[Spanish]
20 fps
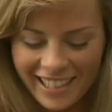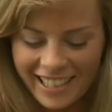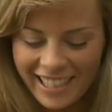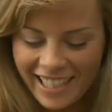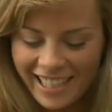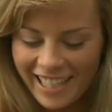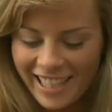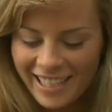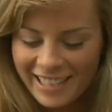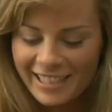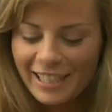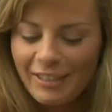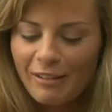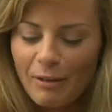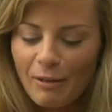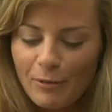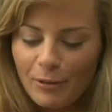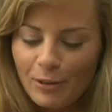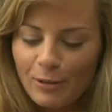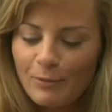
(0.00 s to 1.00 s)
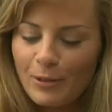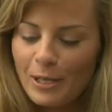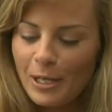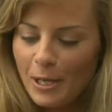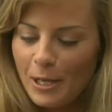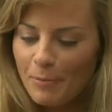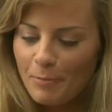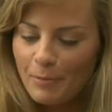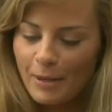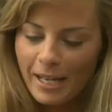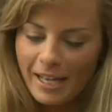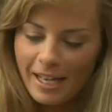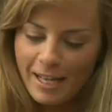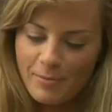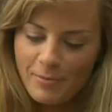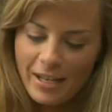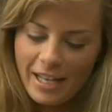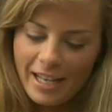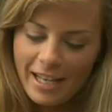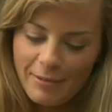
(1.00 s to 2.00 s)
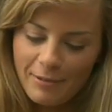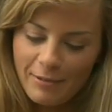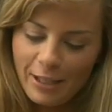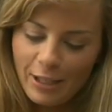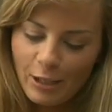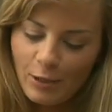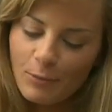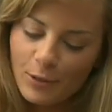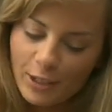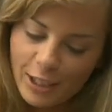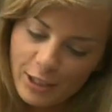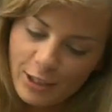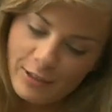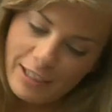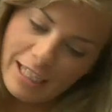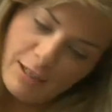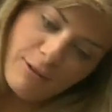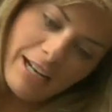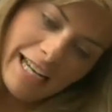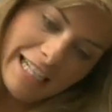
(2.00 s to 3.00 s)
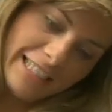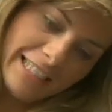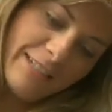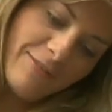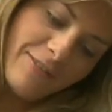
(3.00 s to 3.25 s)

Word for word: muy bueno, muy bueno. Me, me, dio un poquito de vergüenza,